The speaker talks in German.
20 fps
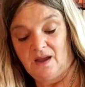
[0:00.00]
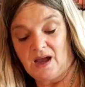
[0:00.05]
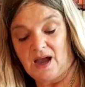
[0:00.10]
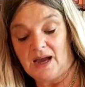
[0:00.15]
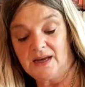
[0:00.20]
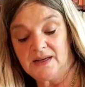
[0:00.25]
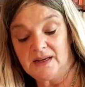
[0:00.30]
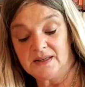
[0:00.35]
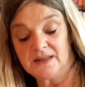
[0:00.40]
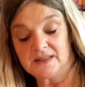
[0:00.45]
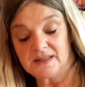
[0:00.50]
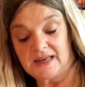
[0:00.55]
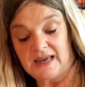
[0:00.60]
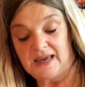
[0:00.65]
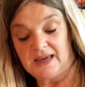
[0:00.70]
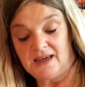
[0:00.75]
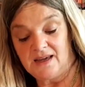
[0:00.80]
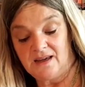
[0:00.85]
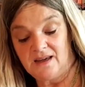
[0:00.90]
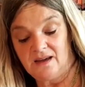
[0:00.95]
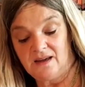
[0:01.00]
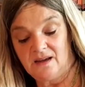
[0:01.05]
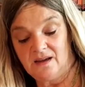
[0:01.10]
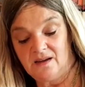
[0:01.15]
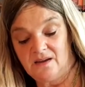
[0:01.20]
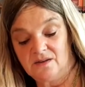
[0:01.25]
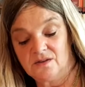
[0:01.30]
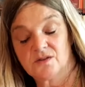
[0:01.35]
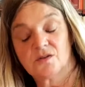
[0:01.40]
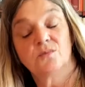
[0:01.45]
ein Essay
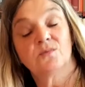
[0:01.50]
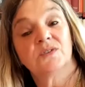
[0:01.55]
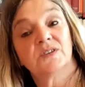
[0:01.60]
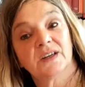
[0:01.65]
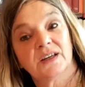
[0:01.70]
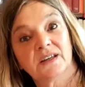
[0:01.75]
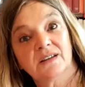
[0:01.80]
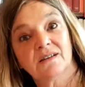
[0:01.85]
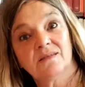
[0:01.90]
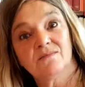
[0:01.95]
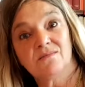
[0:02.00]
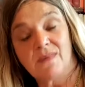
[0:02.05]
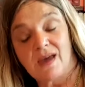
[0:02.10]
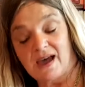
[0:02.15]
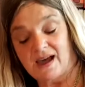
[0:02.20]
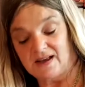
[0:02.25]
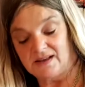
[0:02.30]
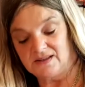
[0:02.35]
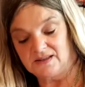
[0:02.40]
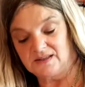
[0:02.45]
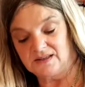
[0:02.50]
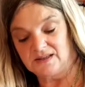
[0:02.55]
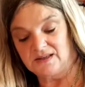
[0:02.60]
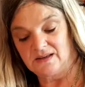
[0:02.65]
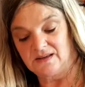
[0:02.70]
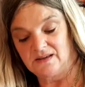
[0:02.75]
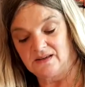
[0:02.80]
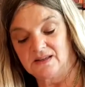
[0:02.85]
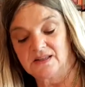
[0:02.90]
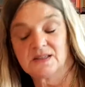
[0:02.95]
zum 3. März
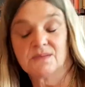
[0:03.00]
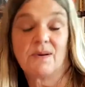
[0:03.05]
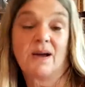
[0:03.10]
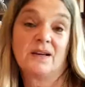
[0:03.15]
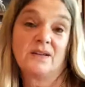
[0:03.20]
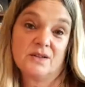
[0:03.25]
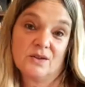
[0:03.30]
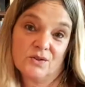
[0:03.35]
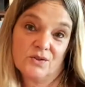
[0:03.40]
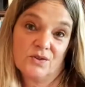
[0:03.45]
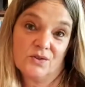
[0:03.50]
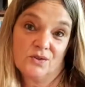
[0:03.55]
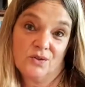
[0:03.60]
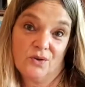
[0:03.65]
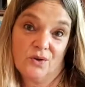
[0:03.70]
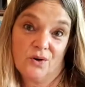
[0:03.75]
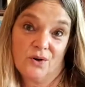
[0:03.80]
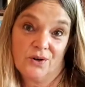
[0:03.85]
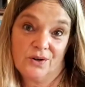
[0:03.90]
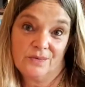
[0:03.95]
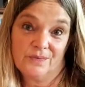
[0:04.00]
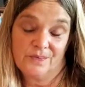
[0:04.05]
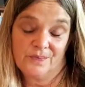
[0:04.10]
2009.